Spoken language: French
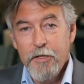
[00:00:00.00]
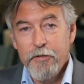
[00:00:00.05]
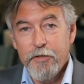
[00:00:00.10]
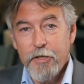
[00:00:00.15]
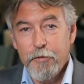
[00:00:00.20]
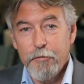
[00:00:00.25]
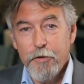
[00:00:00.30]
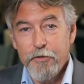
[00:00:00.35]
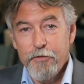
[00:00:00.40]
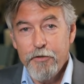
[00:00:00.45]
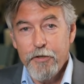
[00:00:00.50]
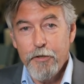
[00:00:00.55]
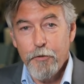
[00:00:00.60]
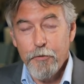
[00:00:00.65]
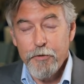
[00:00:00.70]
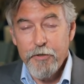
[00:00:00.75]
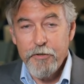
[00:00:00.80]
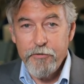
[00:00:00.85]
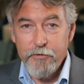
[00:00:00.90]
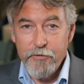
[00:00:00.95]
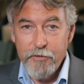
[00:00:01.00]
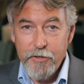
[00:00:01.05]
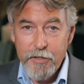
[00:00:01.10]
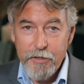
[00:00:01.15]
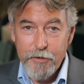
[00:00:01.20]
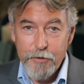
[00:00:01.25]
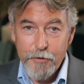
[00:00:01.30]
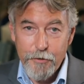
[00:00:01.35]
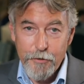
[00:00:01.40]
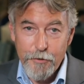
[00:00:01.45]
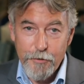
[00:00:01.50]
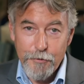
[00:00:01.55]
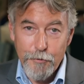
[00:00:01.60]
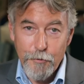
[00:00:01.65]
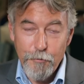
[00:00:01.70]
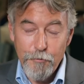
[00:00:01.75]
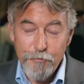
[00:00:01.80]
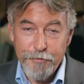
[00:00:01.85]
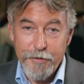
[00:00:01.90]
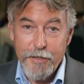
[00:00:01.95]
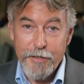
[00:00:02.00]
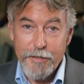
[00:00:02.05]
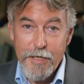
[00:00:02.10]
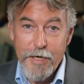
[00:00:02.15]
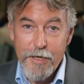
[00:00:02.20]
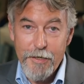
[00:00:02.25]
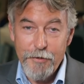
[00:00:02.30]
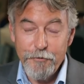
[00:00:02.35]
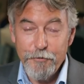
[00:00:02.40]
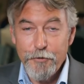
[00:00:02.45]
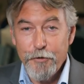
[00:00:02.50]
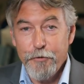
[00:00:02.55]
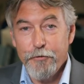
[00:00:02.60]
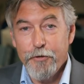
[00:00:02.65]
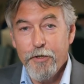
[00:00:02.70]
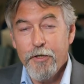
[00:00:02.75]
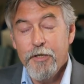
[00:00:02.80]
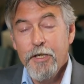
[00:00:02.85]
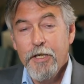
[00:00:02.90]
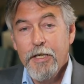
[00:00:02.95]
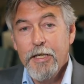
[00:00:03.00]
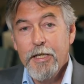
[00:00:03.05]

semble-t-il, ont décidé de, lui faire grâce de ça.